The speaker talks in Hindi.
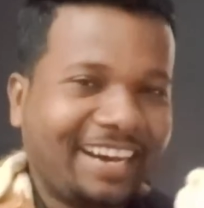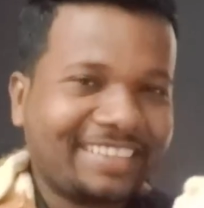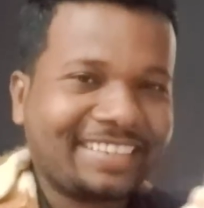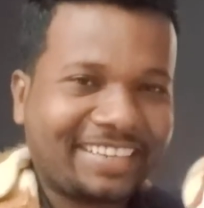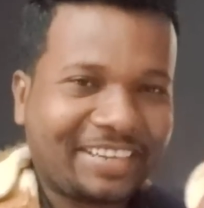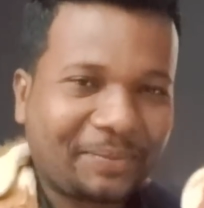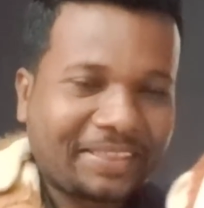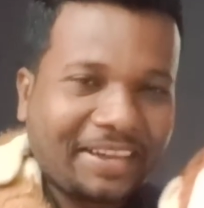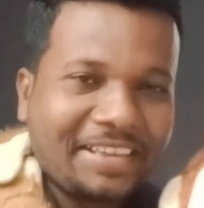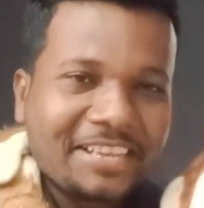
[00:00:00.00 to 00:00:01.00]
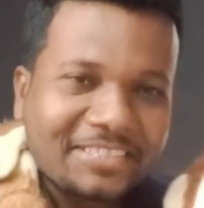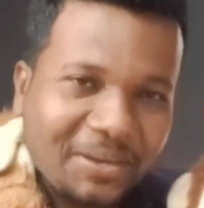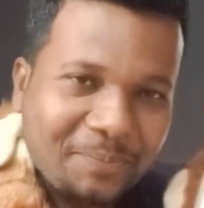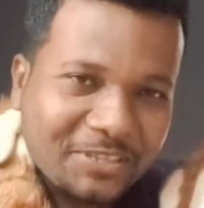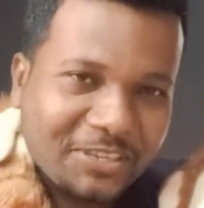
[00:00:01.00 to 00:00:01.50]
अच्छा ठीक है बता
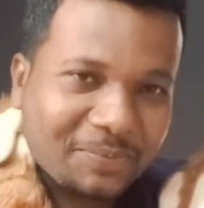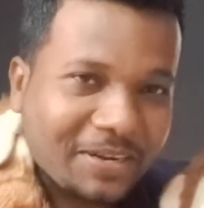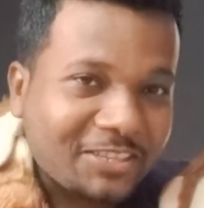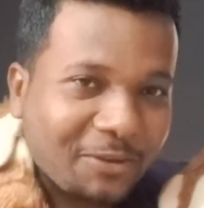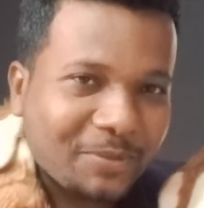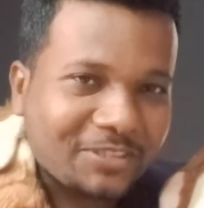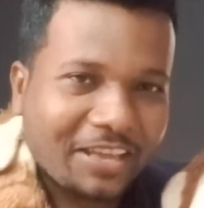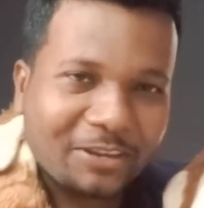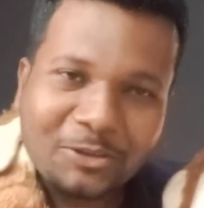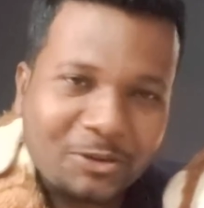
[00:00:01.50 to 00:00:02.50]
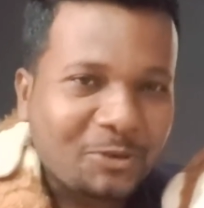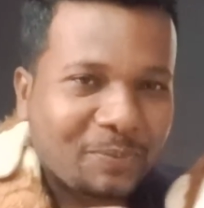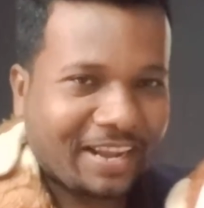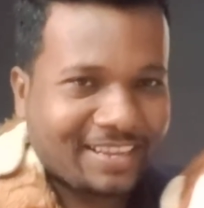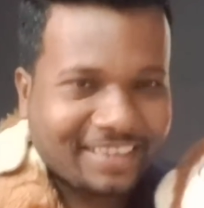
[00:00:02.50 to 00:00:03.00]
26 जनवरी 26 तारीख को क्यों
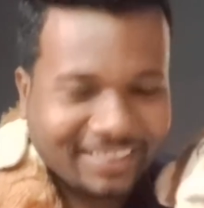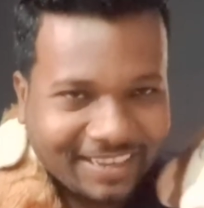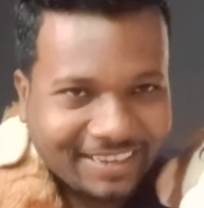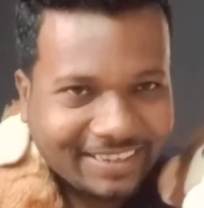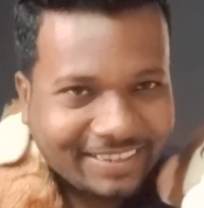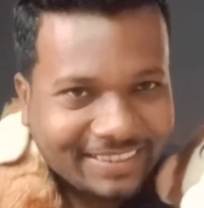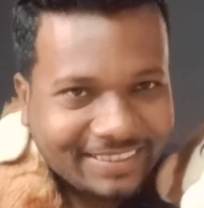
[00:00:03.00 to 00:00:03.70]
मनाया जाता है